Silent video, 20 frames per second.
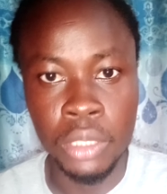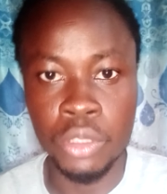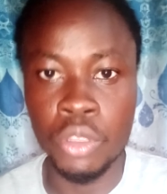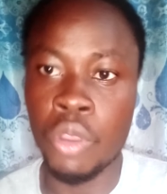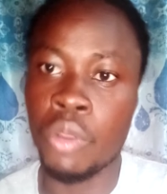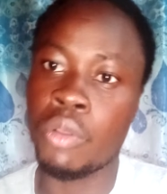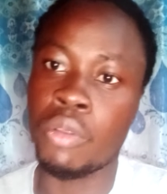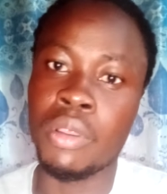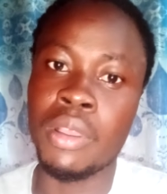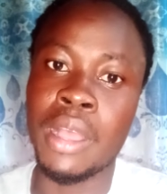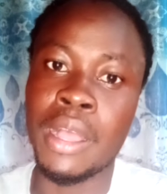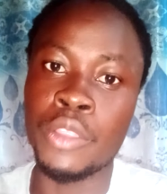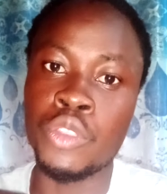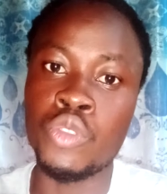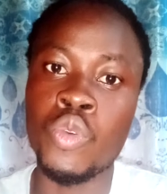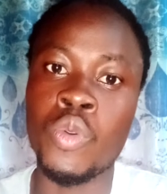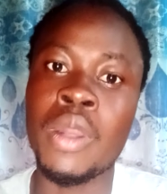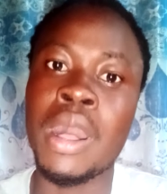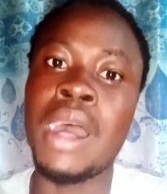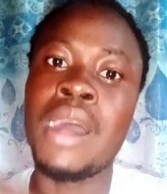Donc, en
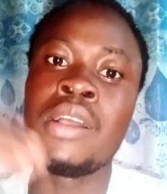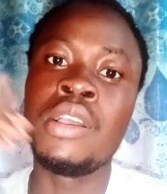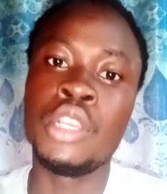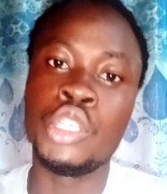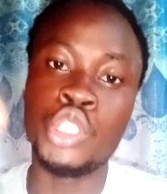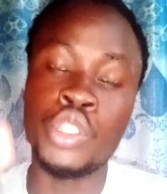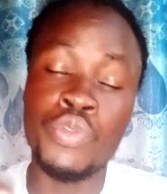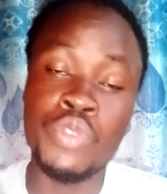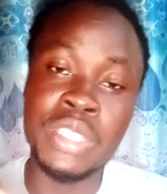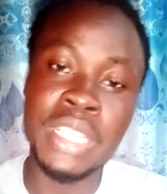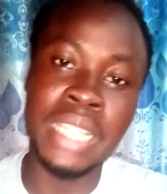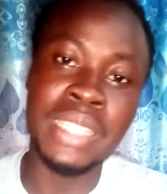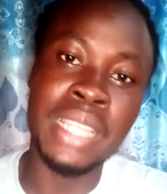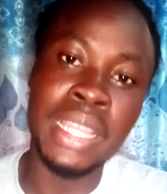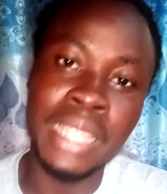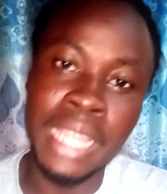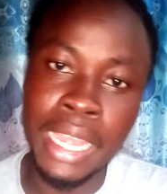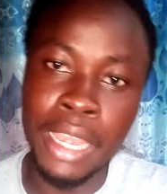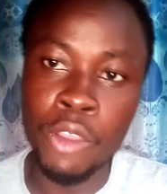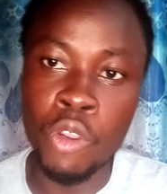tout cas, je vous attends
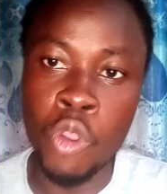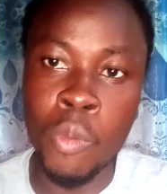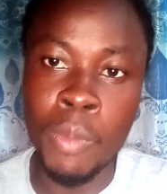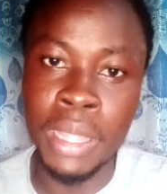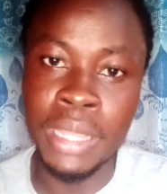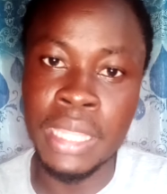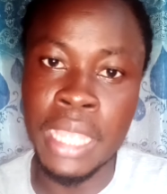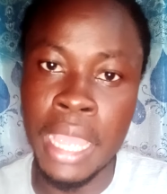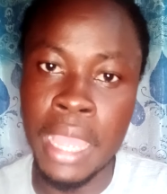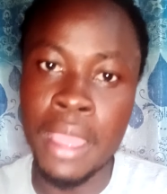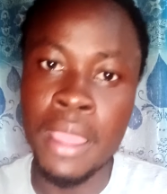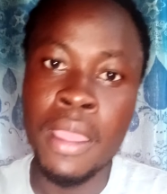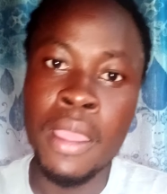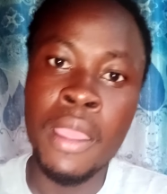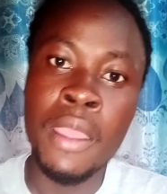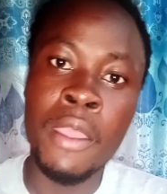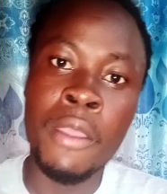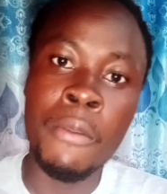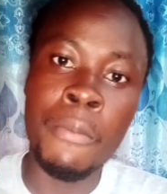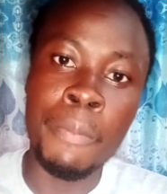dans les commentaires.
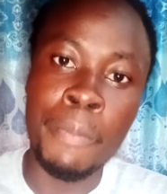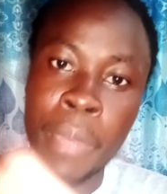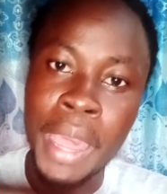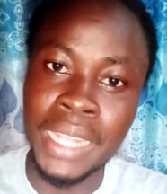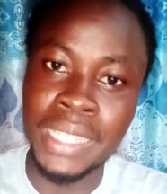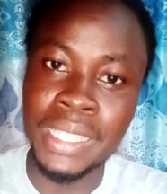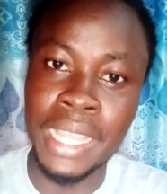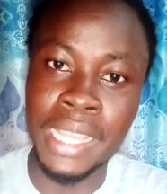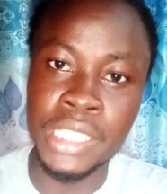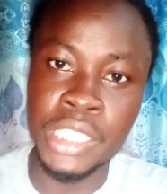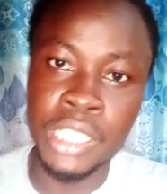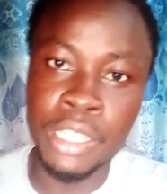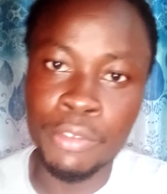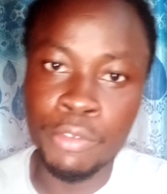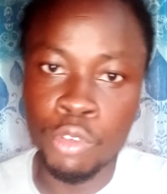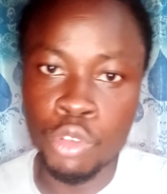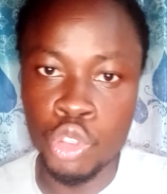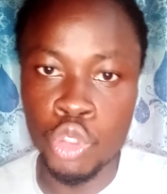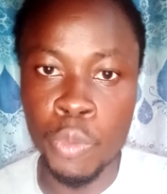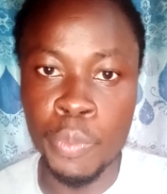Partagez
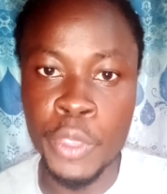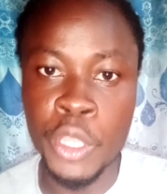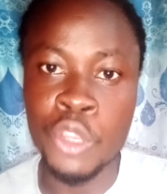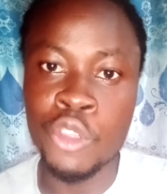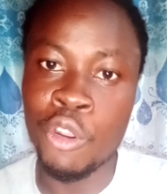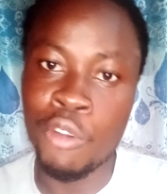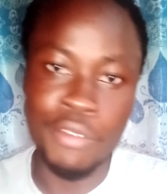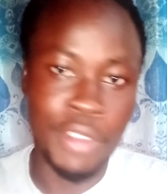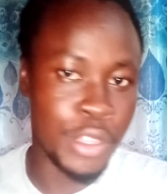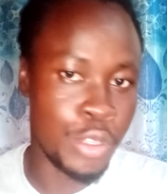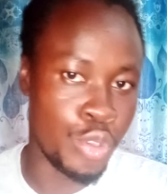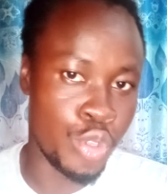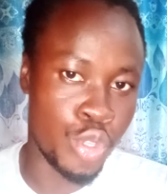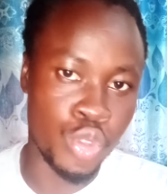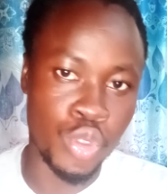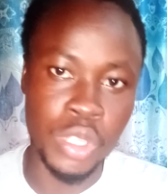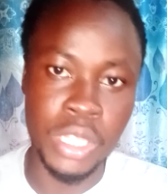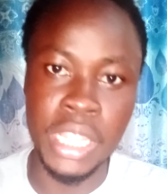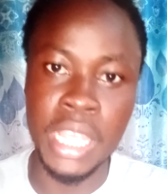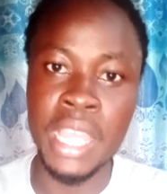vos opinions, on va
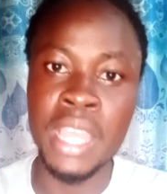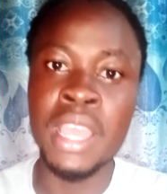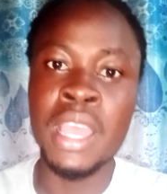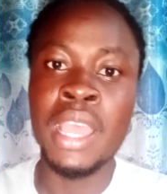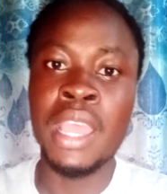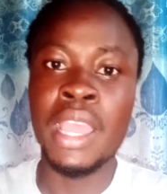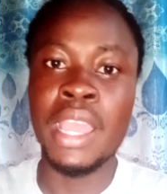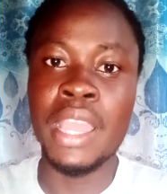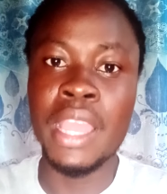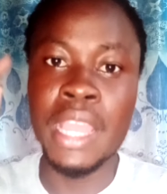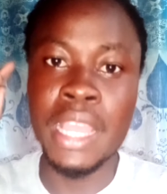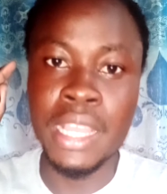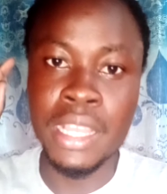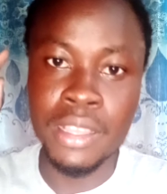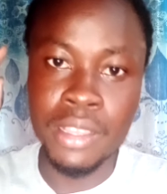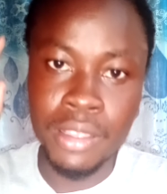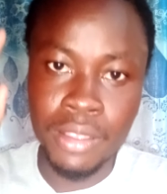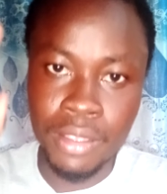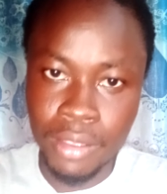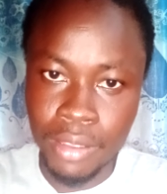discuter. Et
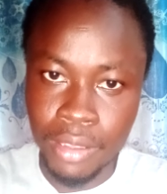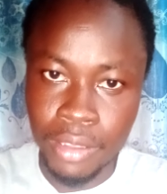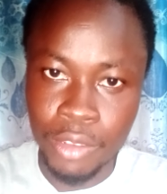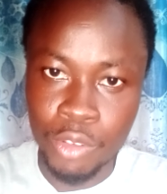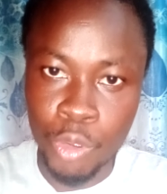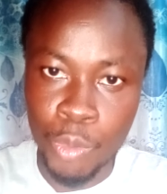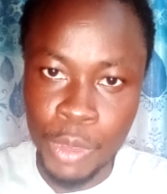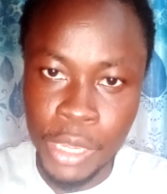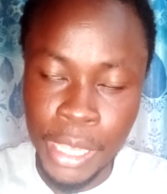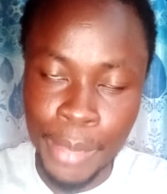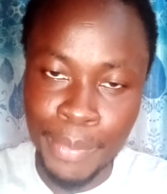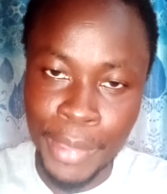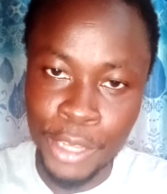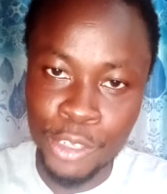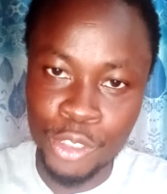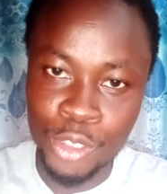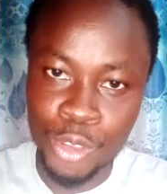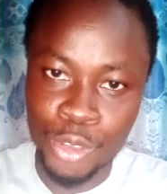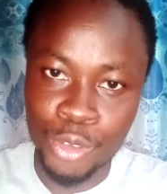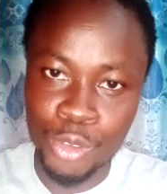n'oubliez pas
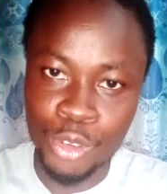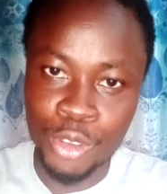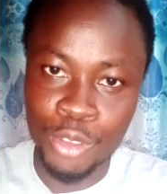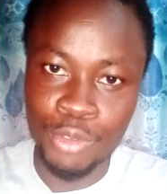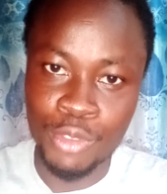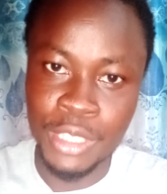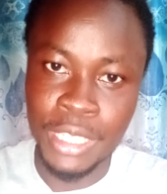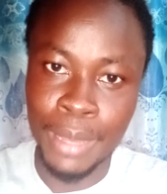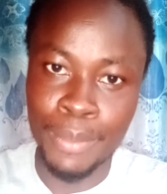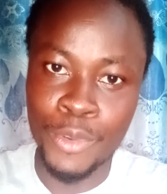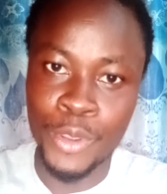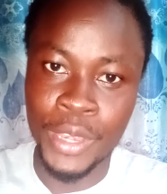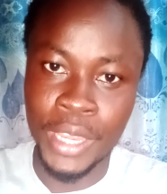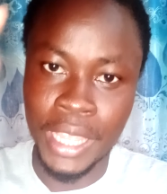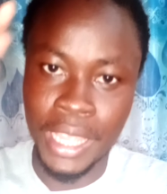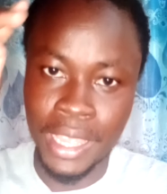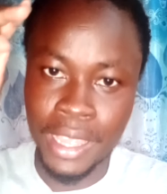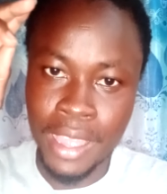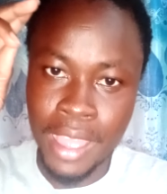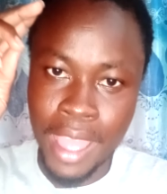surtout de vous
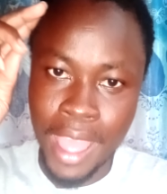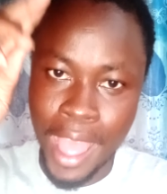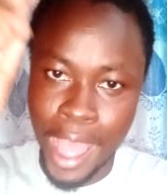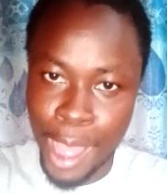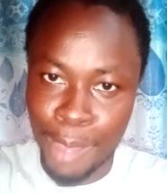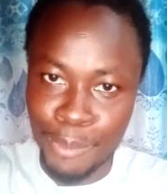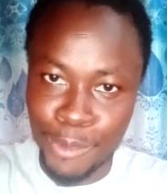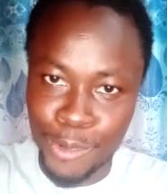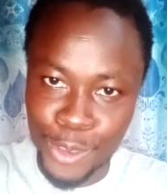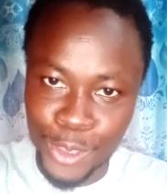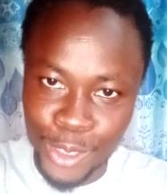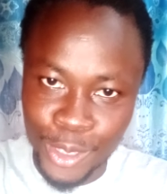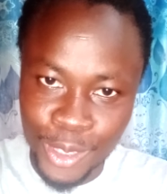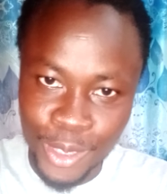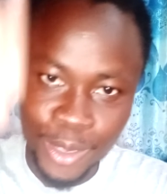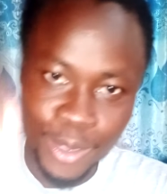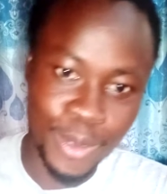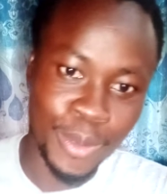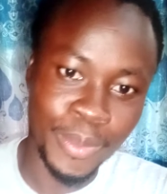abonner. A plus.